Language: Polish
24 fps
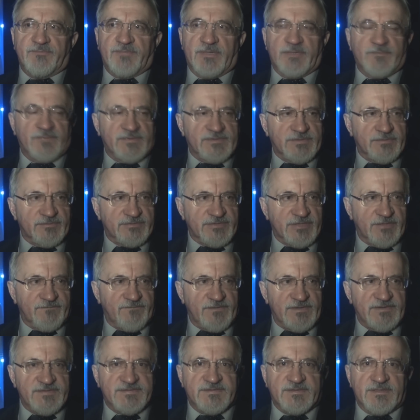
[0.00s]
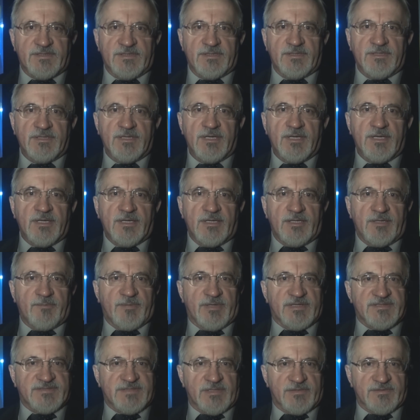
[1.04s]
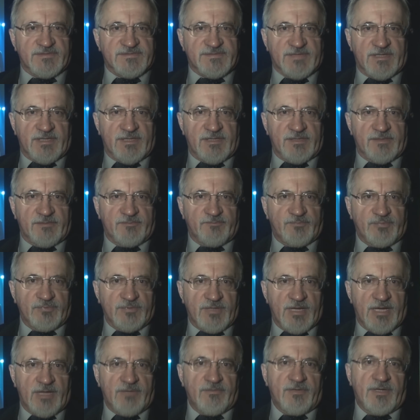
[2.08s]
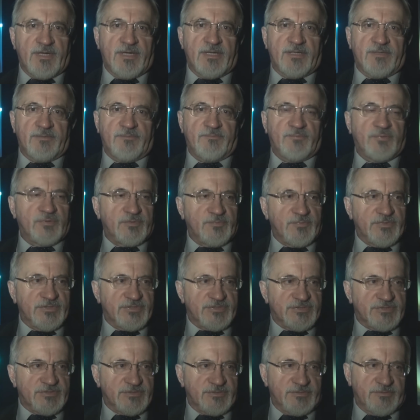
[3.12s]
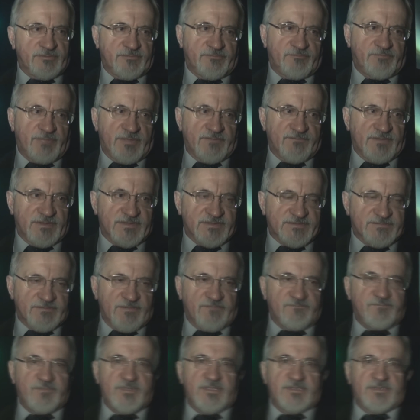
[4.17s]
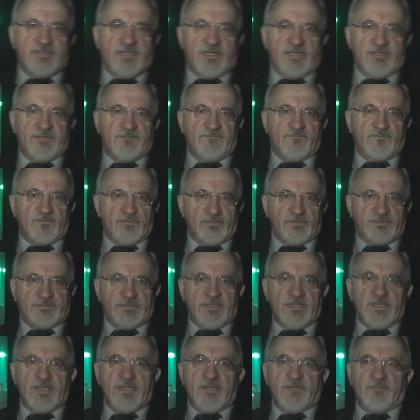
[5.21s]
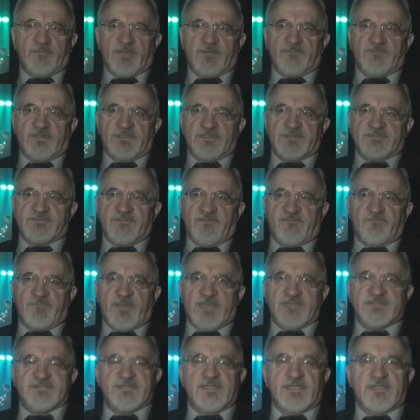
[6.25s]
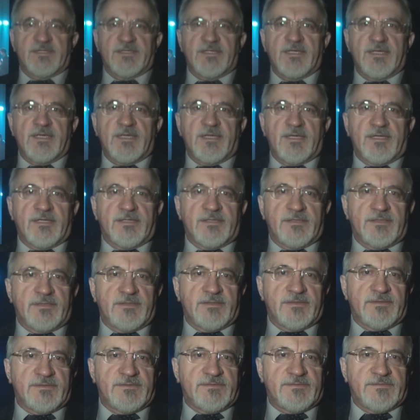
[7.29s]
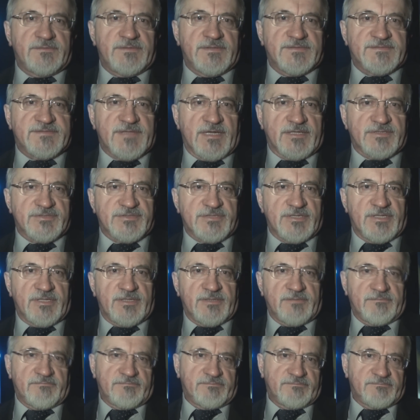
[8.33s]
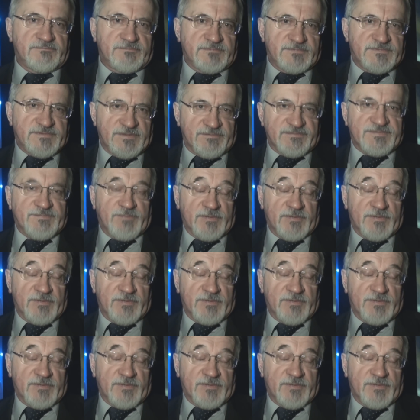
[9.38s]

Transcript: i pan poseł Czyr Czerwiński, pan starosta Buchała, i burmistrz y, pan Władysław Bieda i wójt pan Władysław Pazdan. Y, jest także, są